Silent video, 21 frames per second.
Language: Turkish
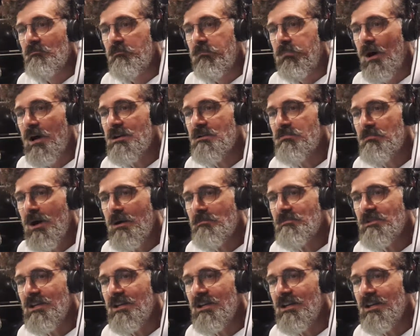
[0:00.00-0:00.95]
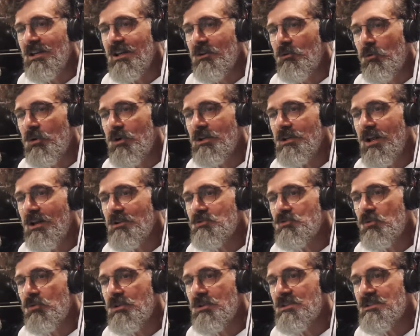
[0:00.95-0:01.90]
bakmam gereken o kadar
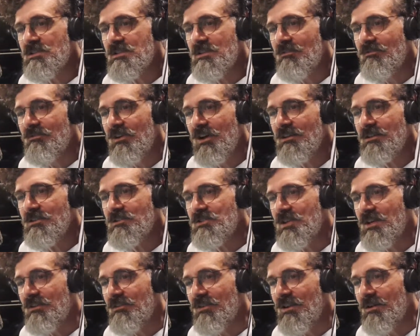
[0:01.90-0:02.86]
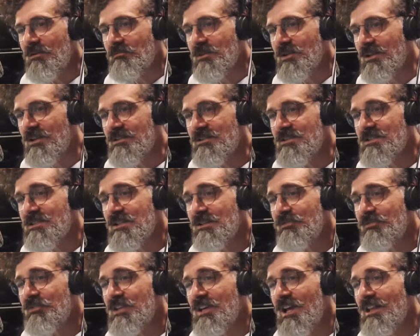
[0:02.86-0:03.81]
çok insan var ki çevremde.
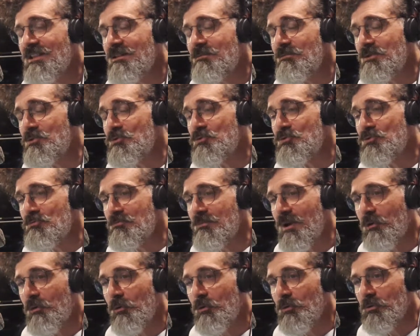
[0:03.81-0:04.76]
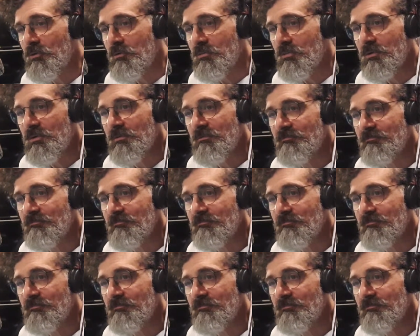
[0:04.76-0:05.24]
Sırf kendimi düşünmek olur bu.